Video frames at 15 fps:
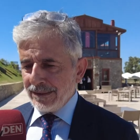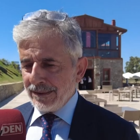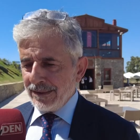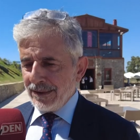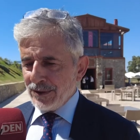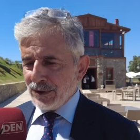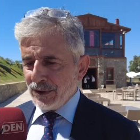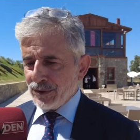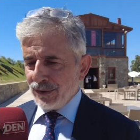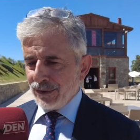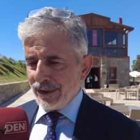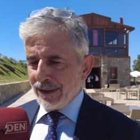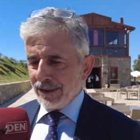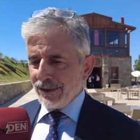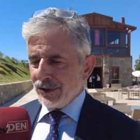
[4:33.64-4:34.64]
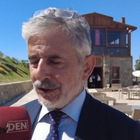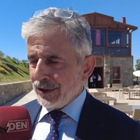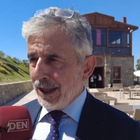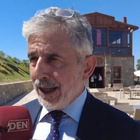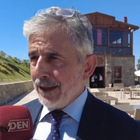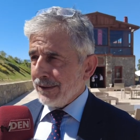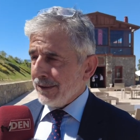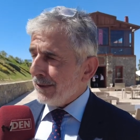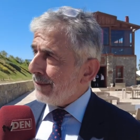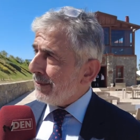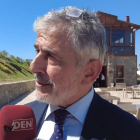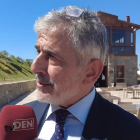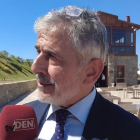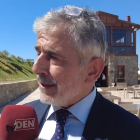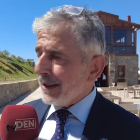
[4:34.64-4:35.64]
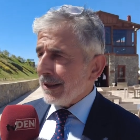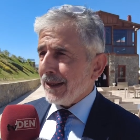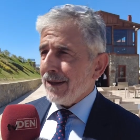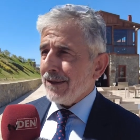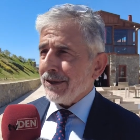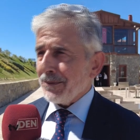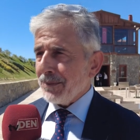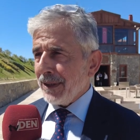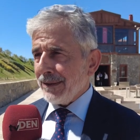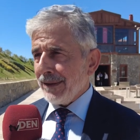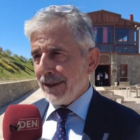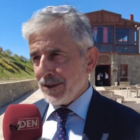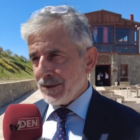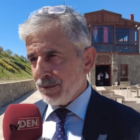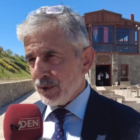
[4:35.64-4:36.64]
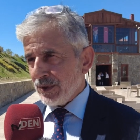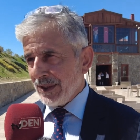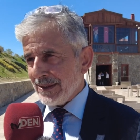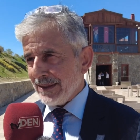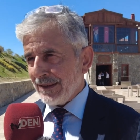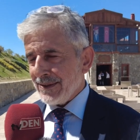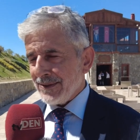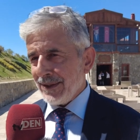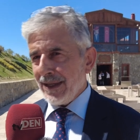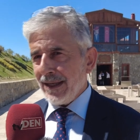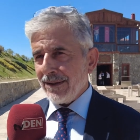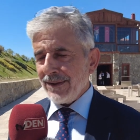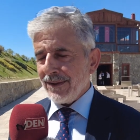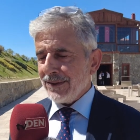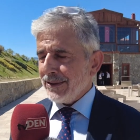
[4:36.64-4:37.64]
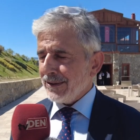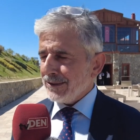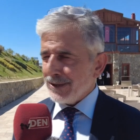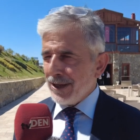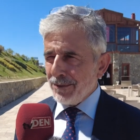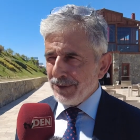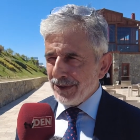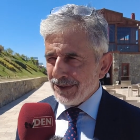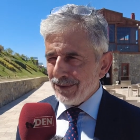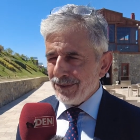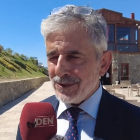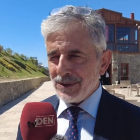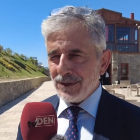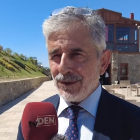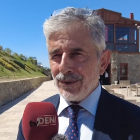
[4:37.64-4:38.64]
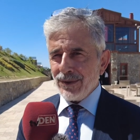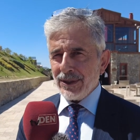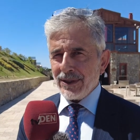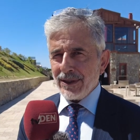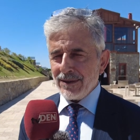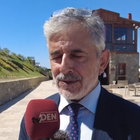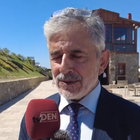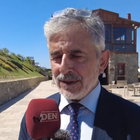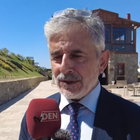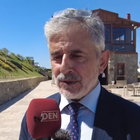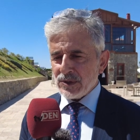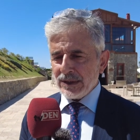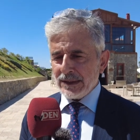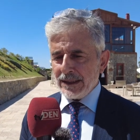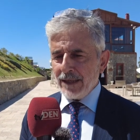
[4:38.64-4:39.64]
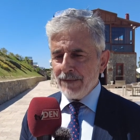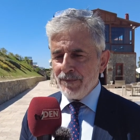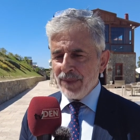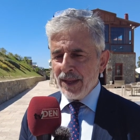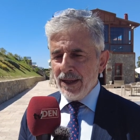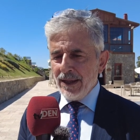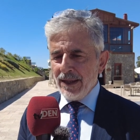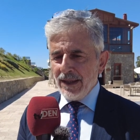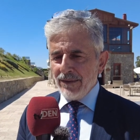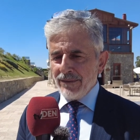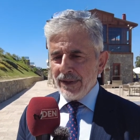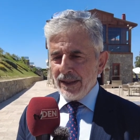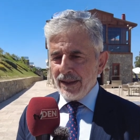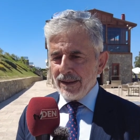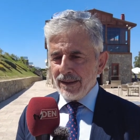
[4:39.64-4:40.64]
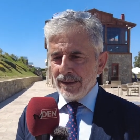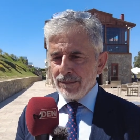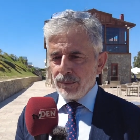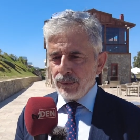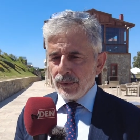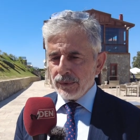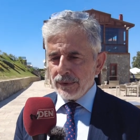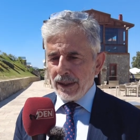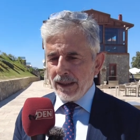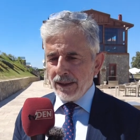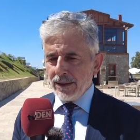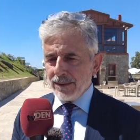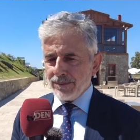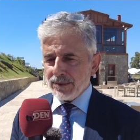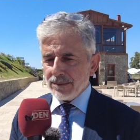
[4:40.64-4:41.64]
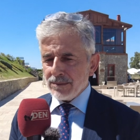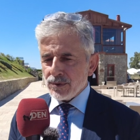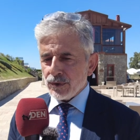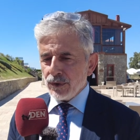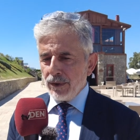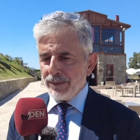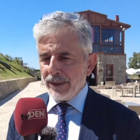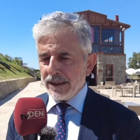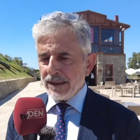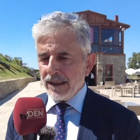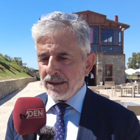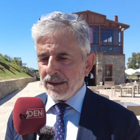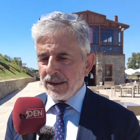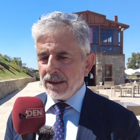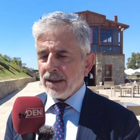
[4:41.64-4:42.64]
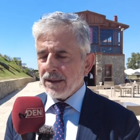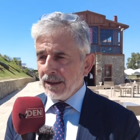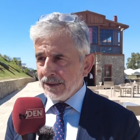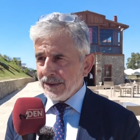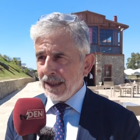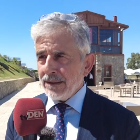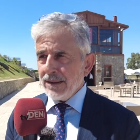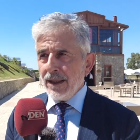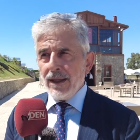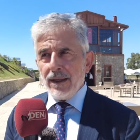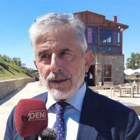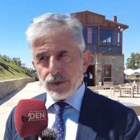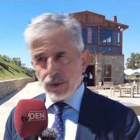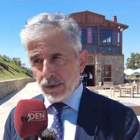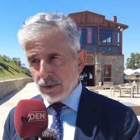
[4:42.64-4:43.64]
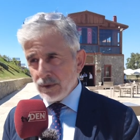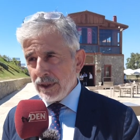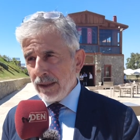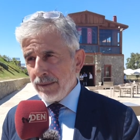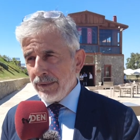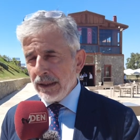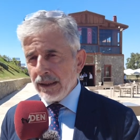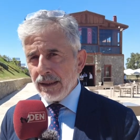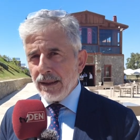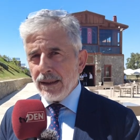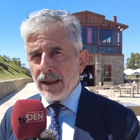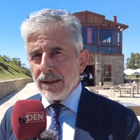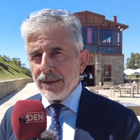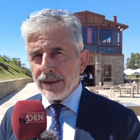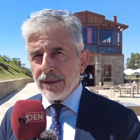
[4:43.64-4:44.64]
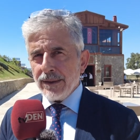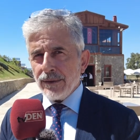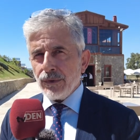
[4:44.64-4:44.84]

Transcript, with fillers: E, esas olarak da işte Aydın'da mesela geldik Menderes Müzesi'ni ziyaret ettik. Rahmete vesile olur kendisi açısından ve e, burada yaptığımız sohbetlerde de hakikaten çok güzel bilgiler aldık.